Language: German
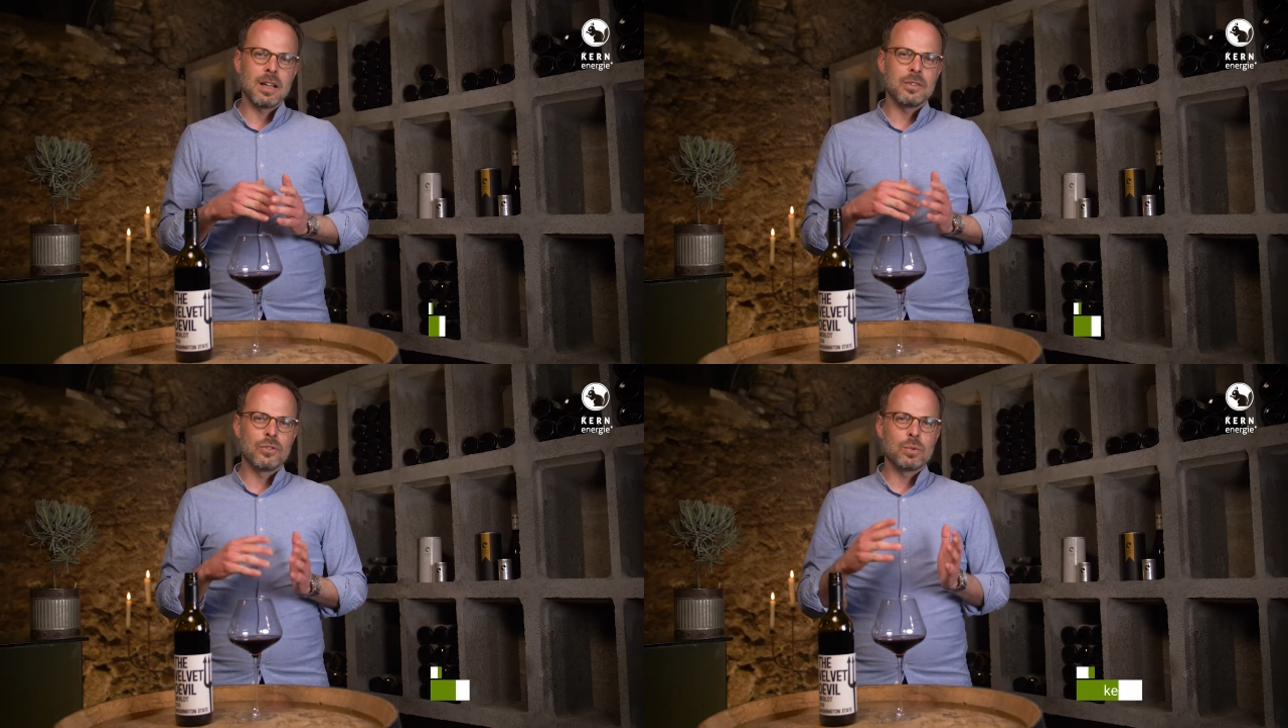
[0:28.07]

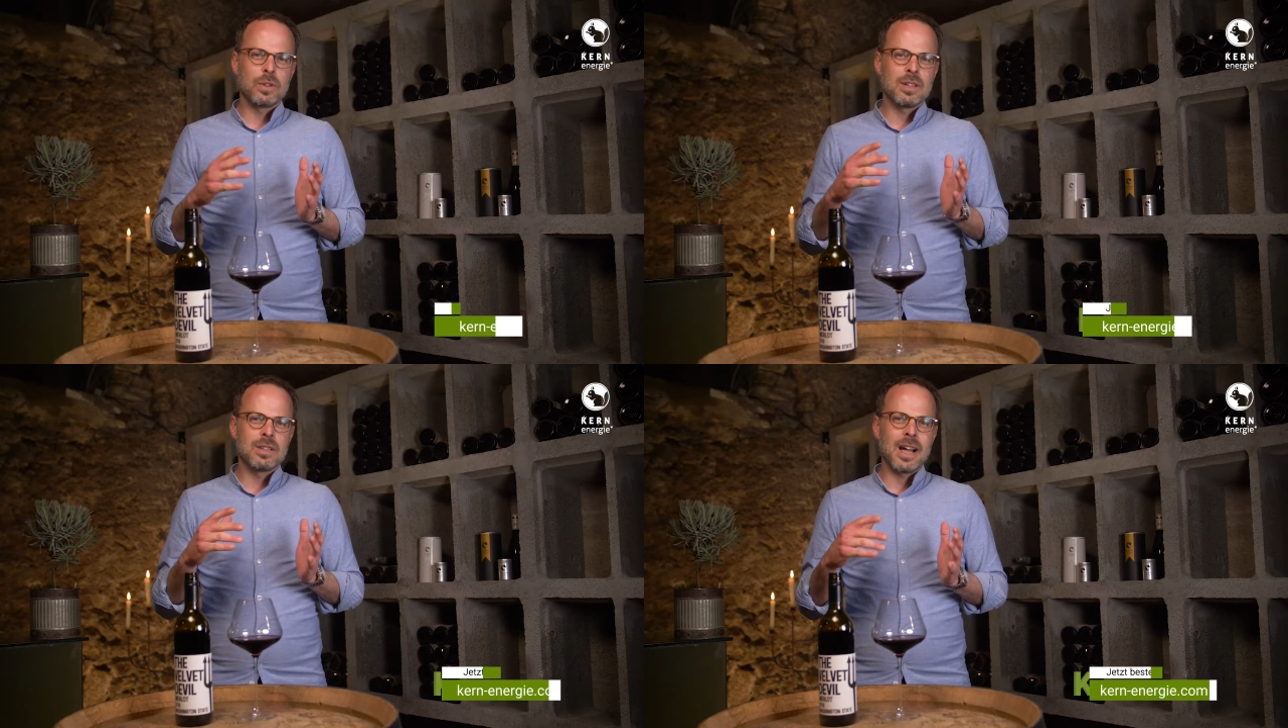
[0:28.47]
eine
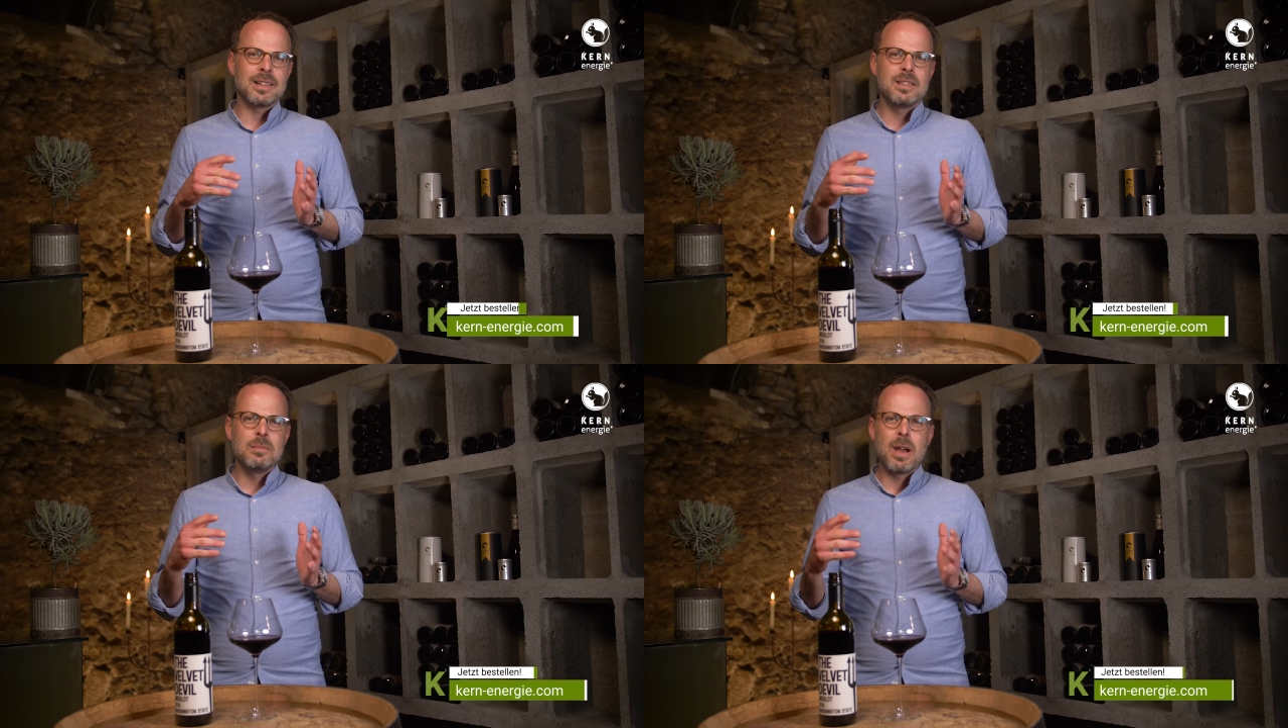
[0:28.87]
sogenannte
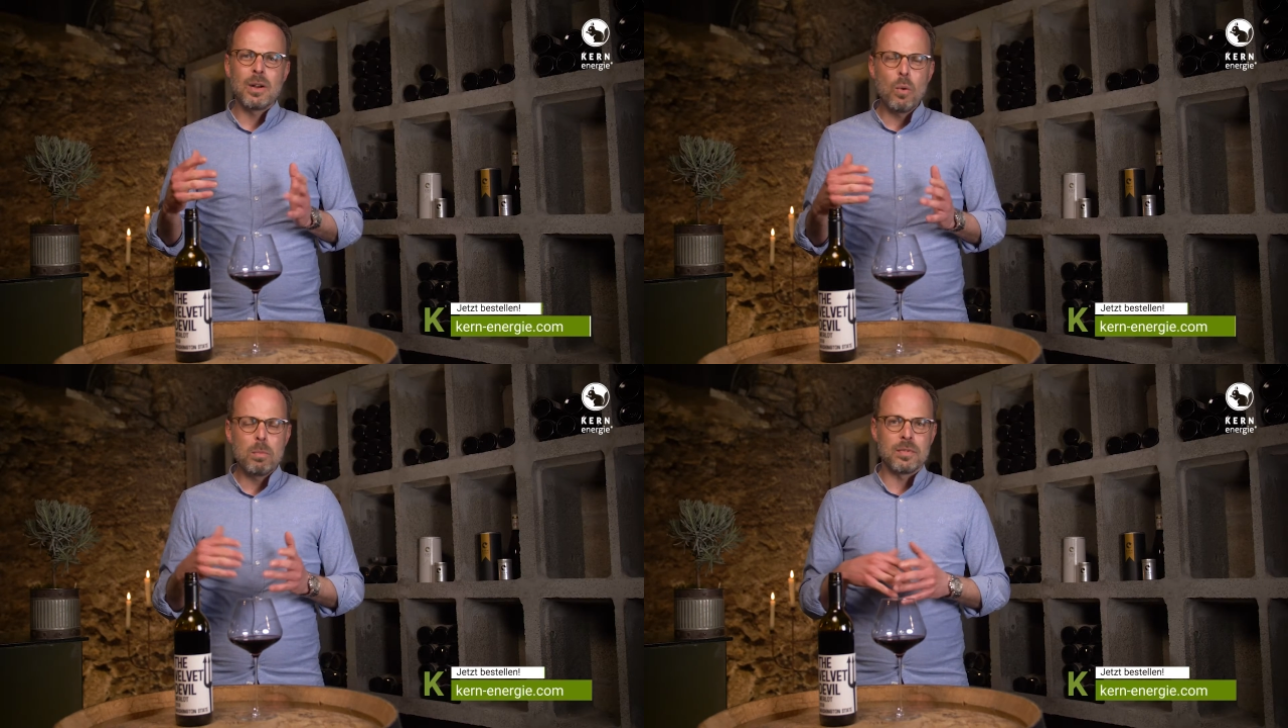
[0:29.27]

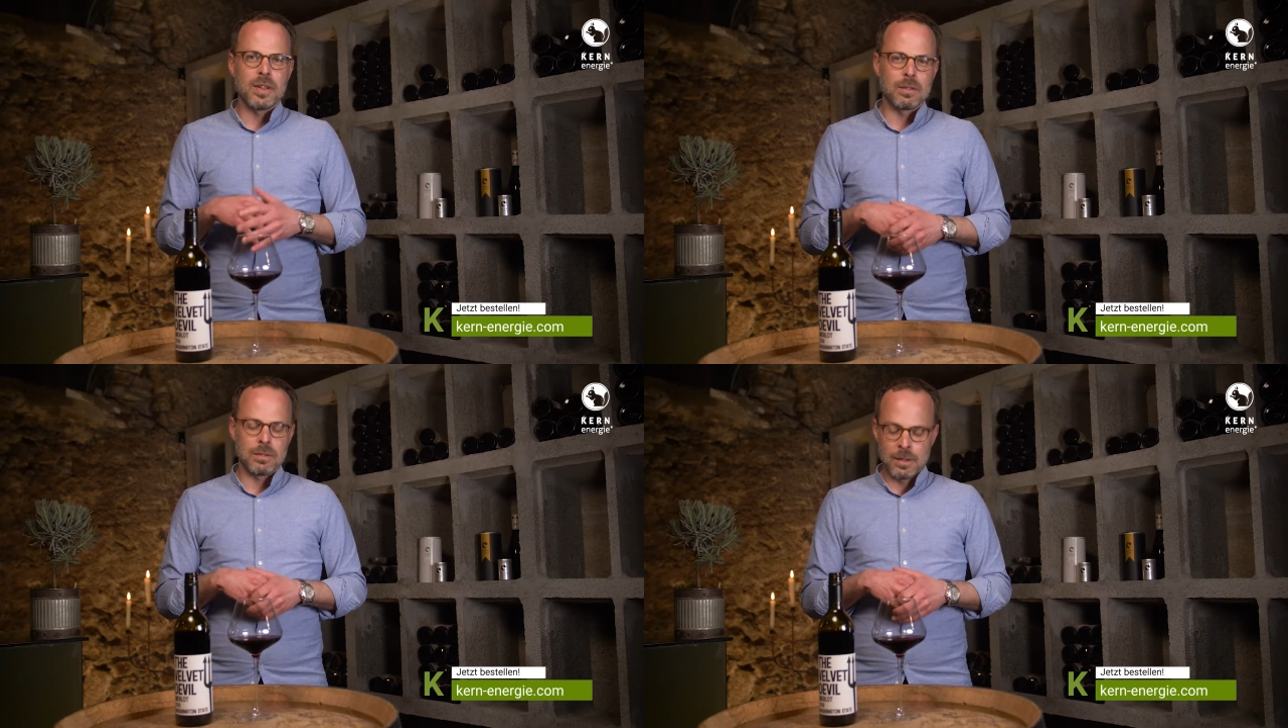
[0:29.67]

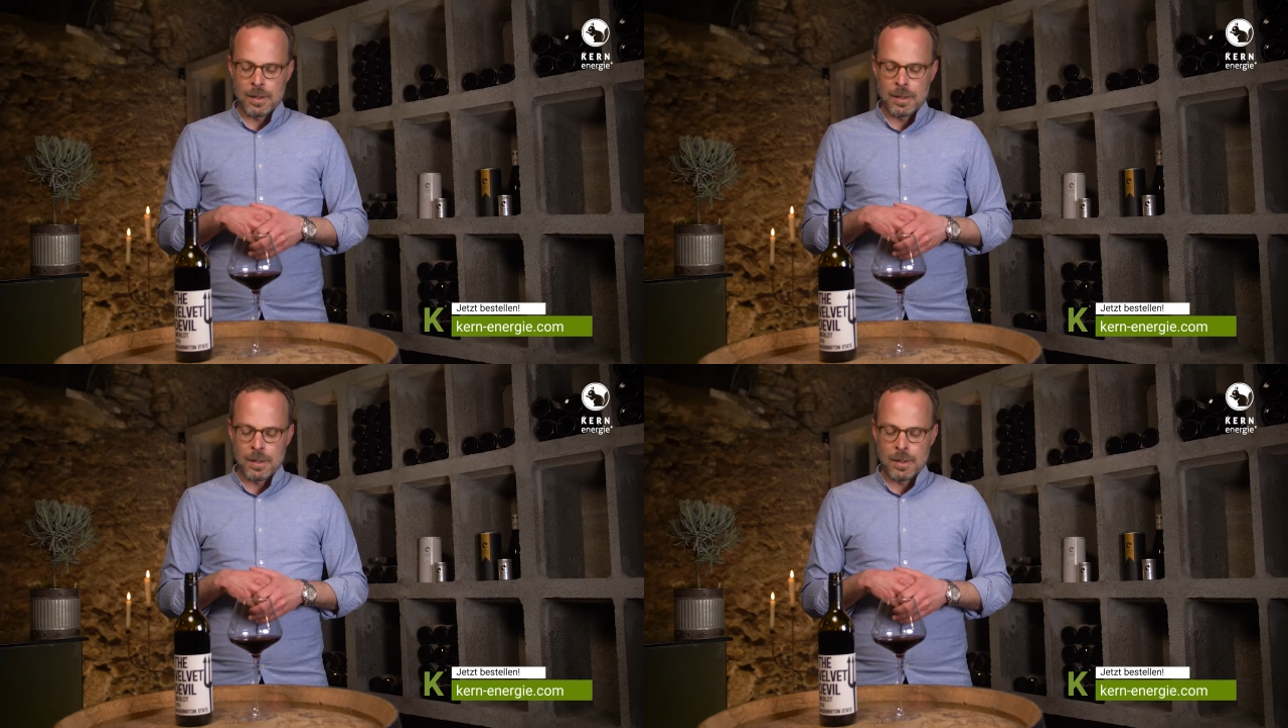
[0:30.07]
Anti-Merlot-Bewegung.